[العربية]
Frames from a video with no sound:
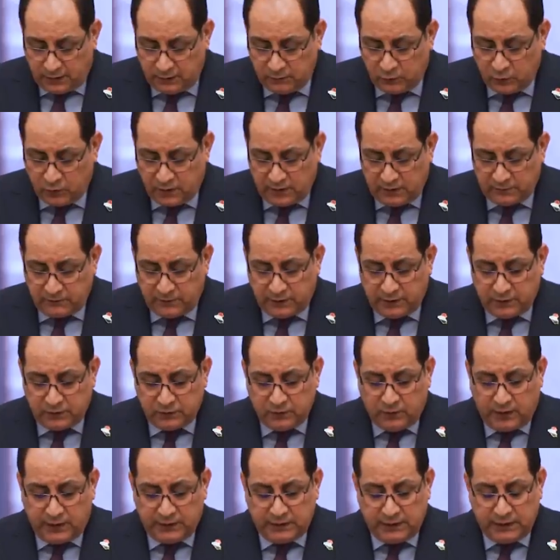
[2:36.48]

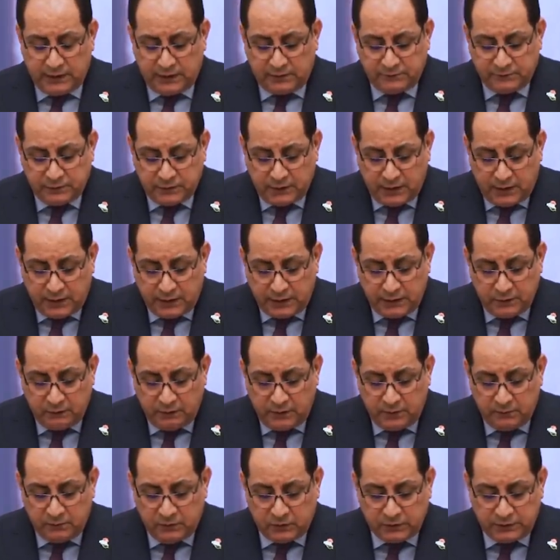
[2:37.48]
الموافقه على الافكار
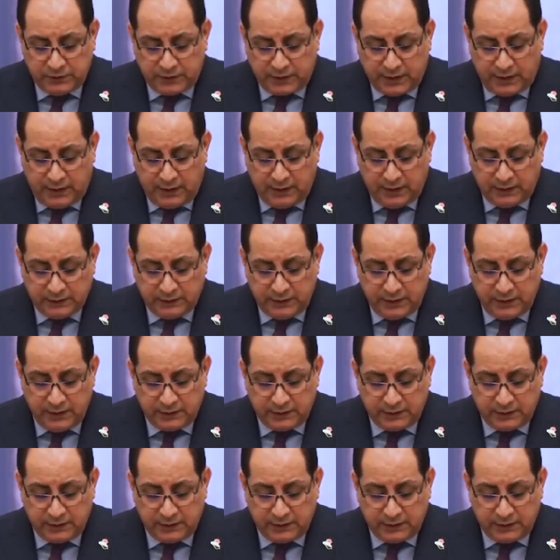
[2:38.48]
والمقترحات